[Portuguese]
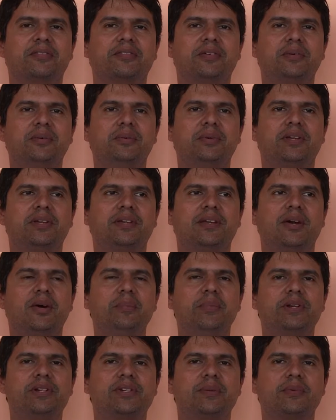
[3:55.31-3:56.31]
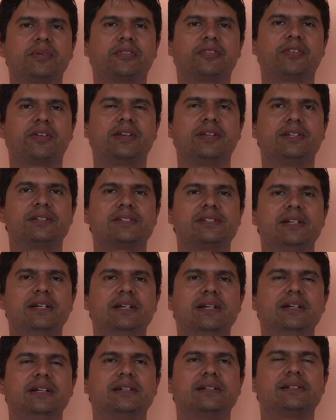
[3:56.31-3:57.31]
Foi o que realmente me fez
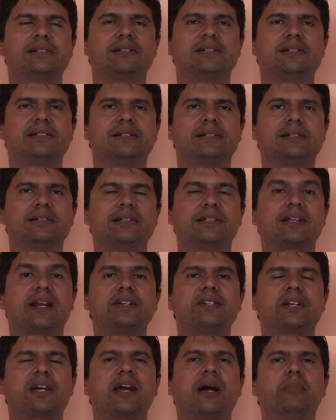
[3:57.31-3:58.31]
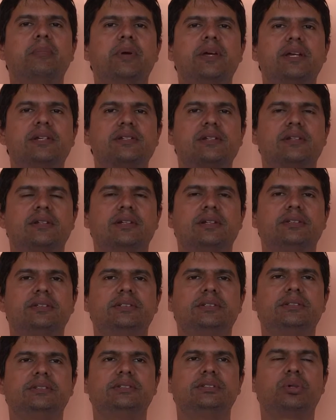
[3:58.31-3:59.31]
é, entrar de cabeça, né,
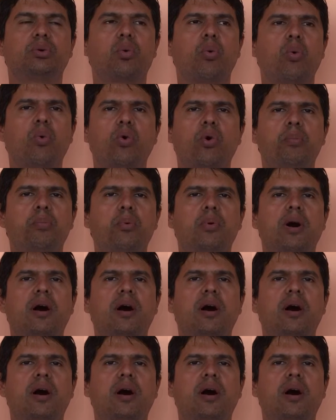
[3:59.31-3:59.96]
de, de, corpo,